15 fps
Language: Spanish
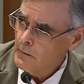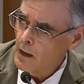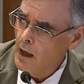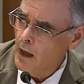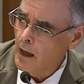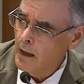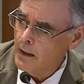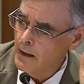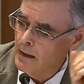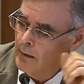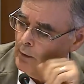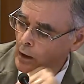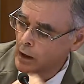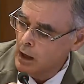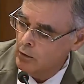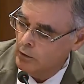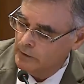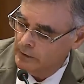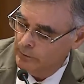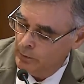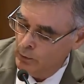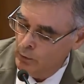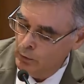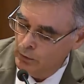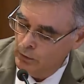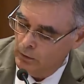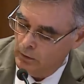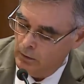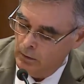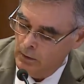ha elaborado este
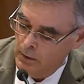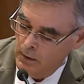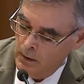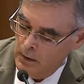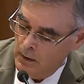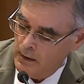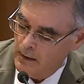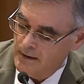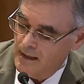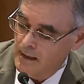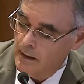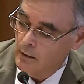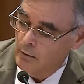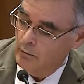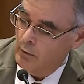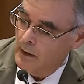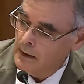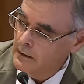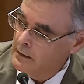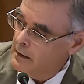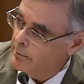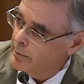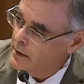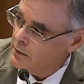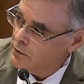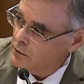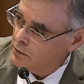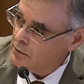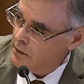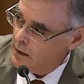producto que sale 40
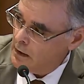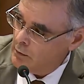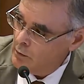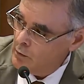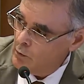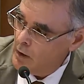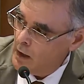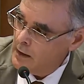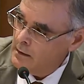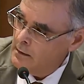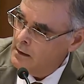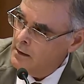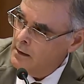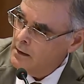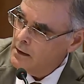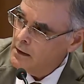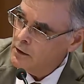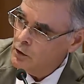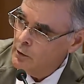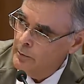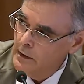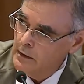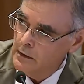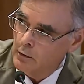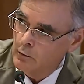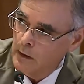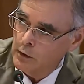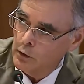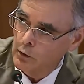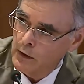pesos en el Uruguay y que son
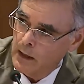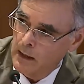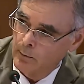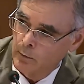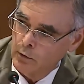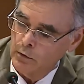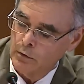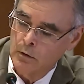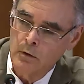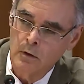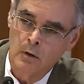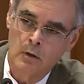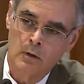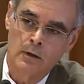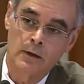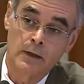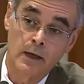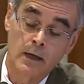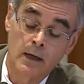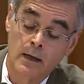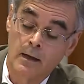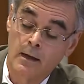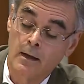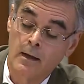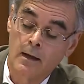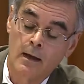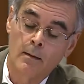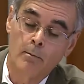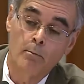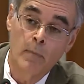24 gramos de
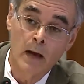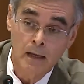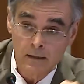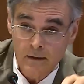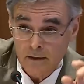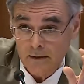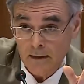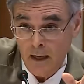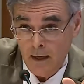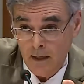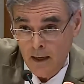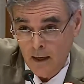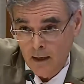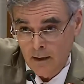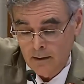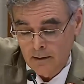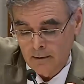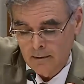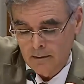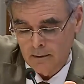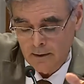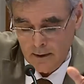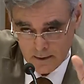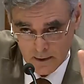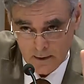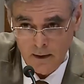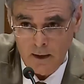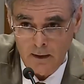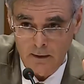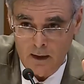manzana
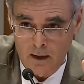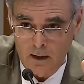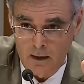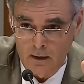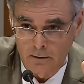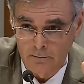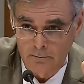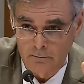deshidratada.